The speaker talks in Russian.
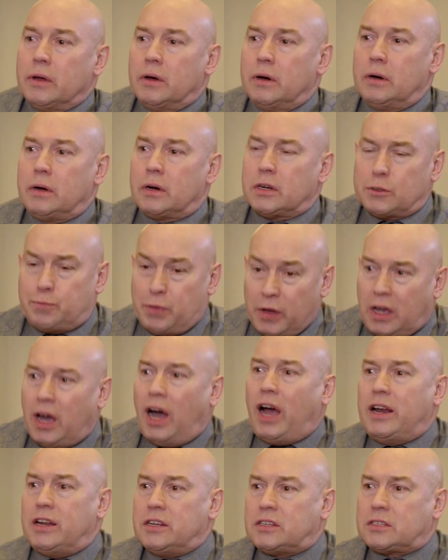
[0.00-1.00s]
э,
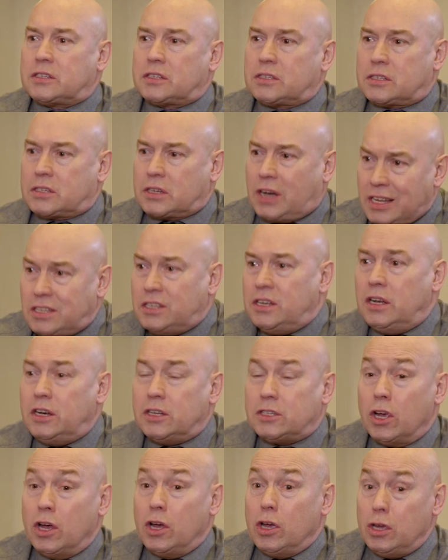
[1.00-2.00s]
разбегались,
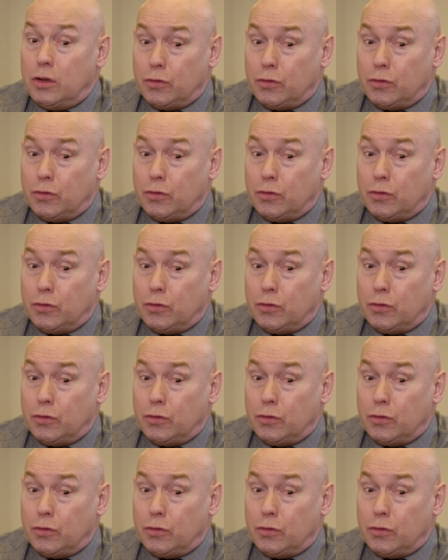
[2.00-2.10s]
сходились.